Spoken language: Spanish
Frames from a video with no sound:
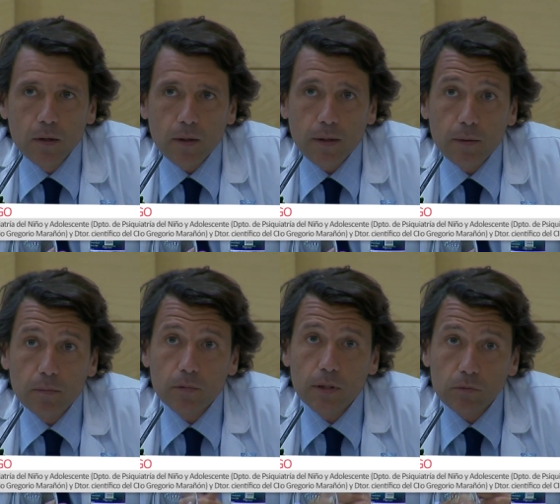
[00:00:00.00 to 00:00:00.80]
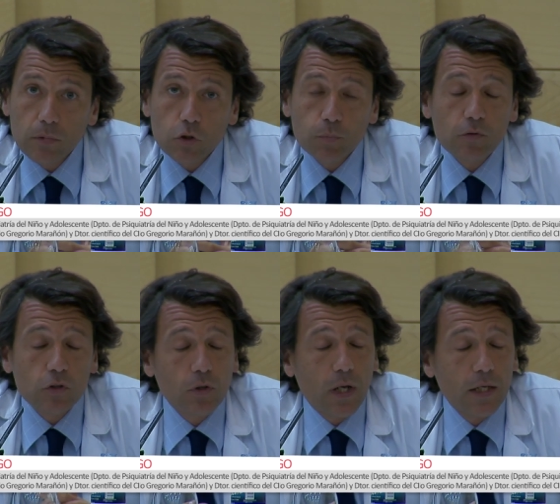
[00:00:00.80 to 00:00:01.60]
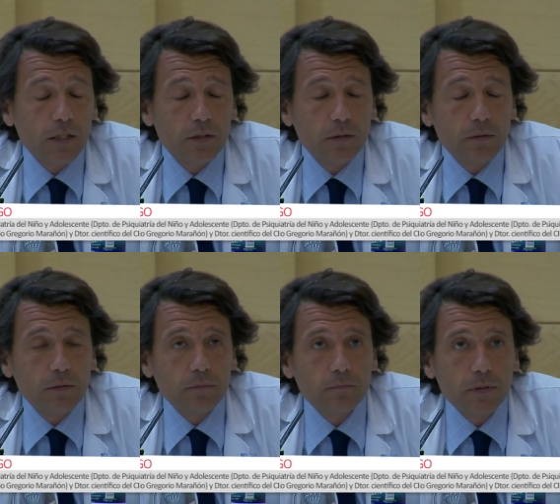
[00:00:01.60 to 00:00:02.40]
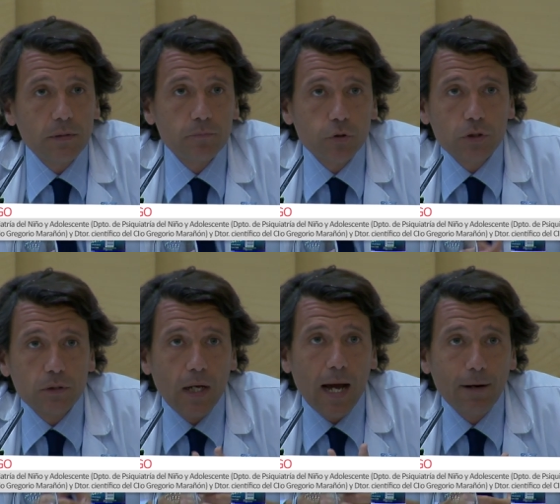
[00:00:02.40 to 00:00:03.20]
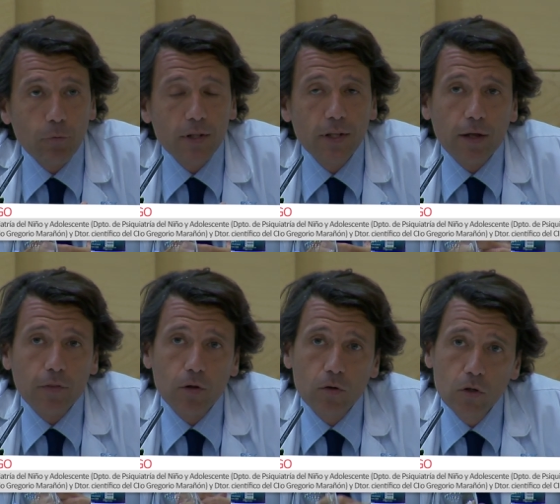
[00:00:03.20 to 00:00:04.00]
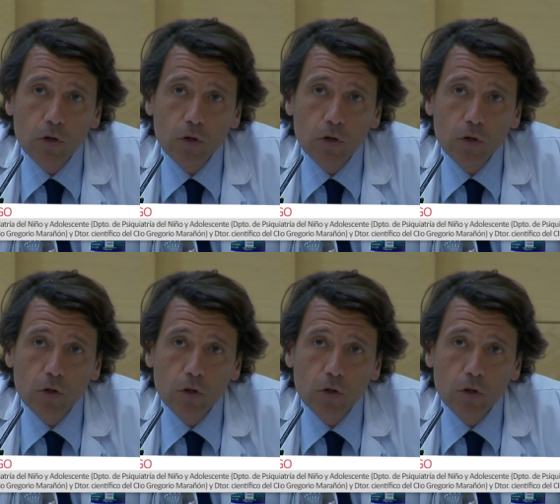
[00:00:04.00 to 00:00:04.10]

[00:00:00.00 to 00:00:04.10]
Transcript: eh, estos profesionales eh, pues, hagan una indicación